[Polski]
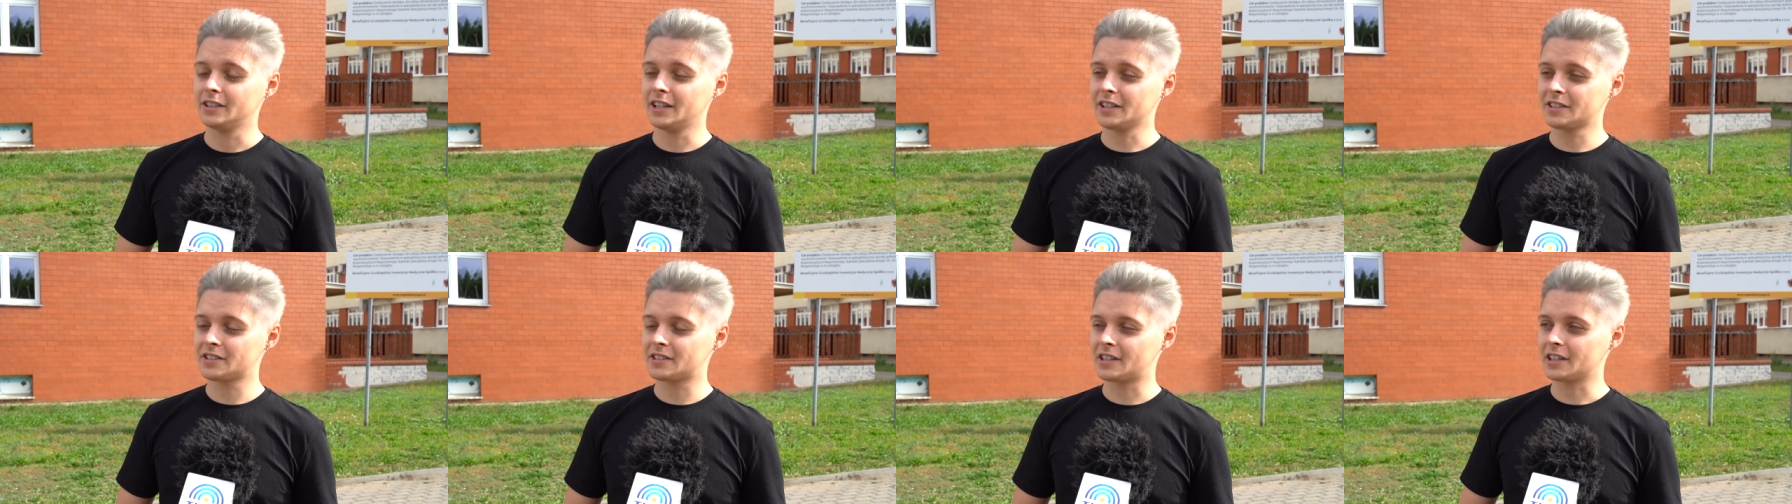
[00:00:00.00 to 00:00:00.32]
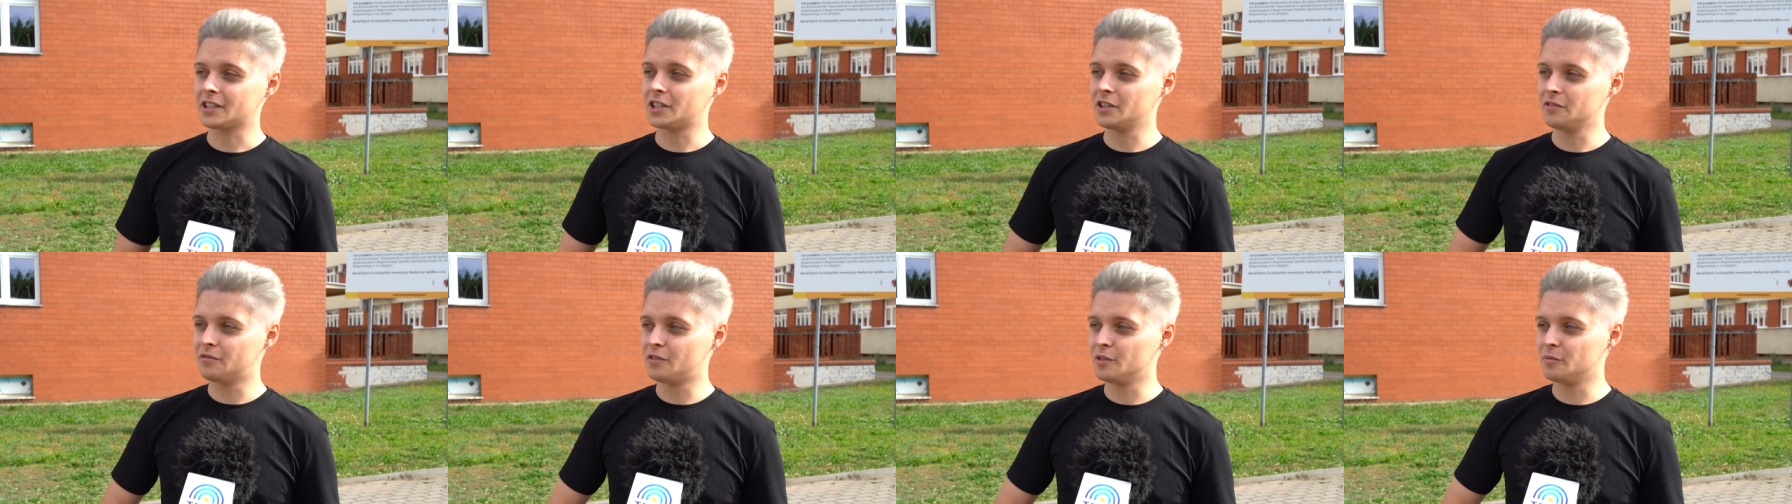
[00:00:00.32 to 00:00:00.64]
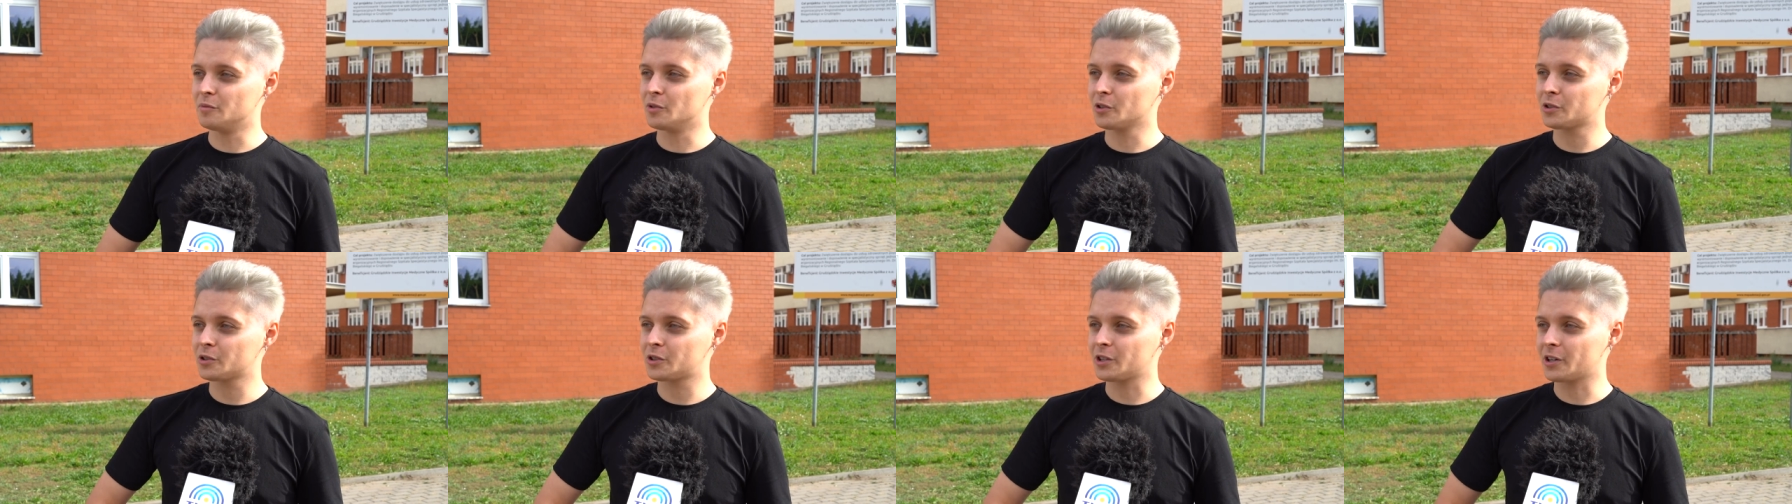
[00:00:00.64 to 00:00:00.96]
jest taki
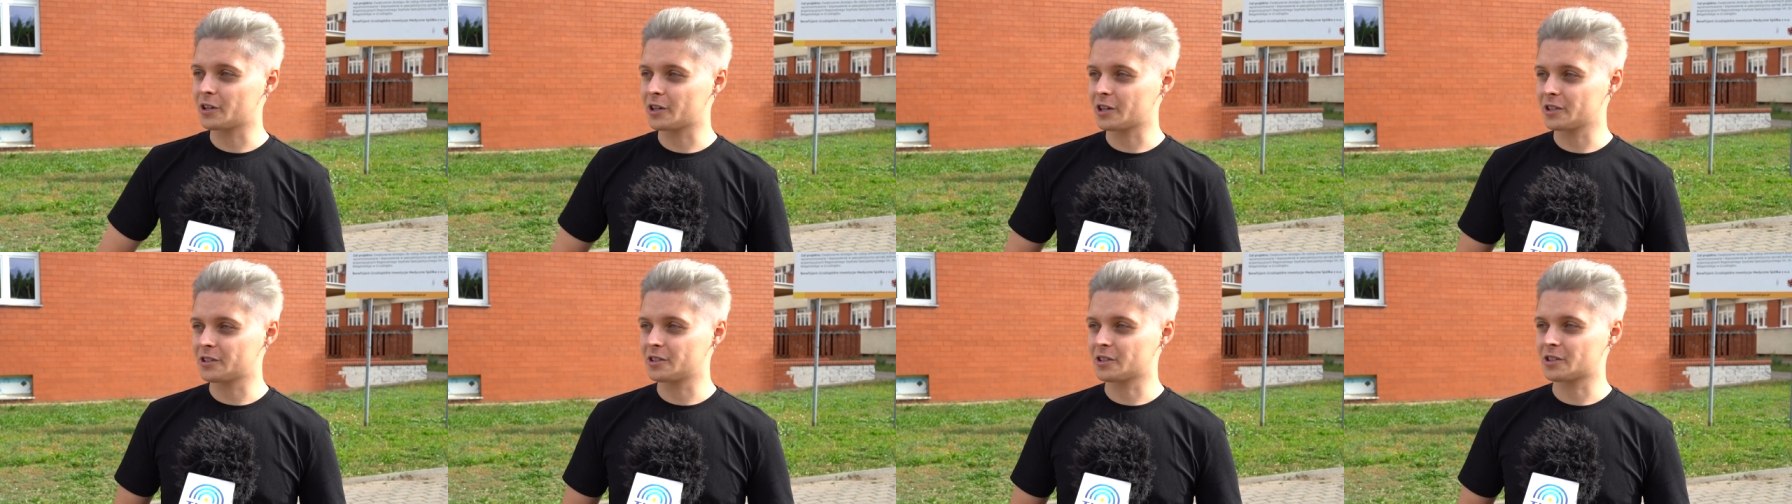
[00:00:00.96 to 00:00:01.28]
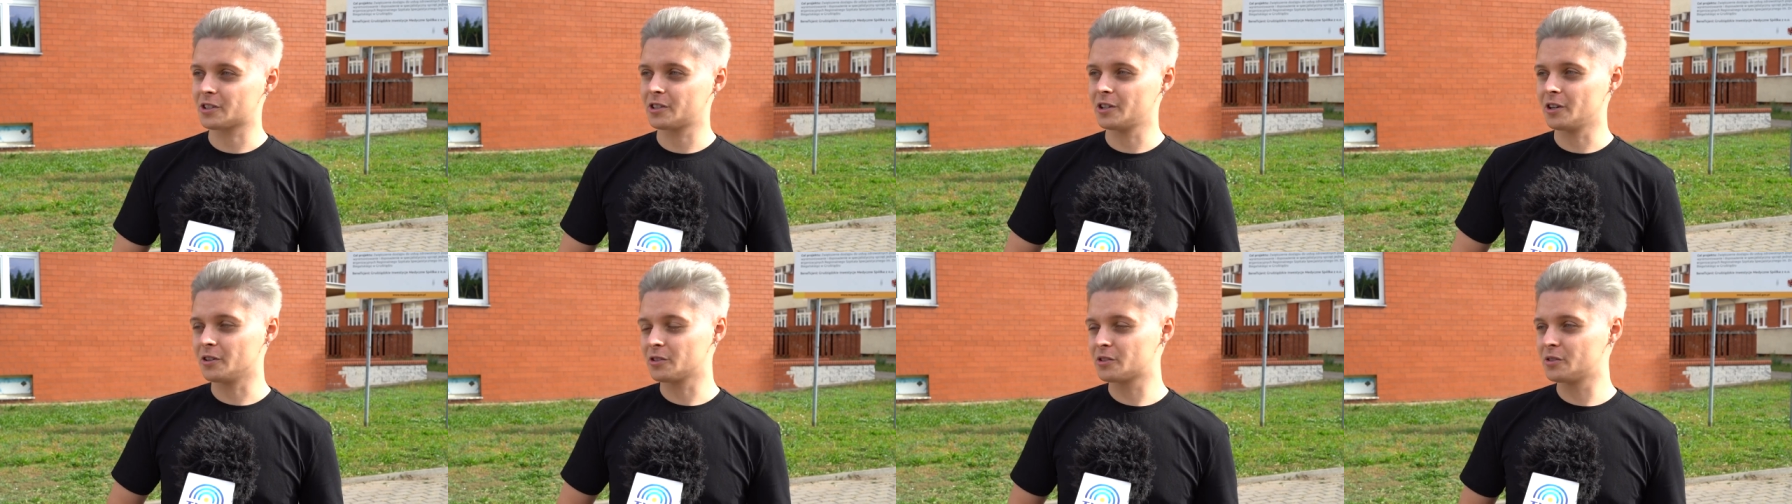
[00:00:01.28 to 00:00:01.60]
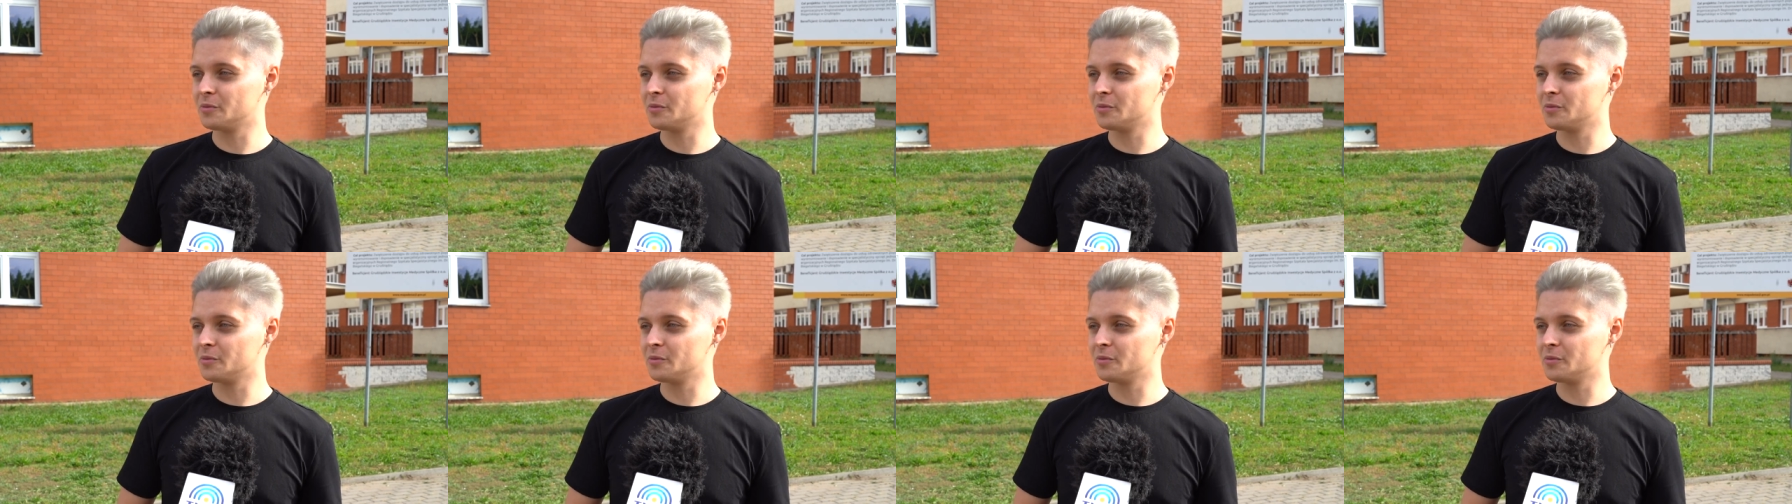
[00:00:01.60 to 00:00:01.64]
wymóg teoretycznie,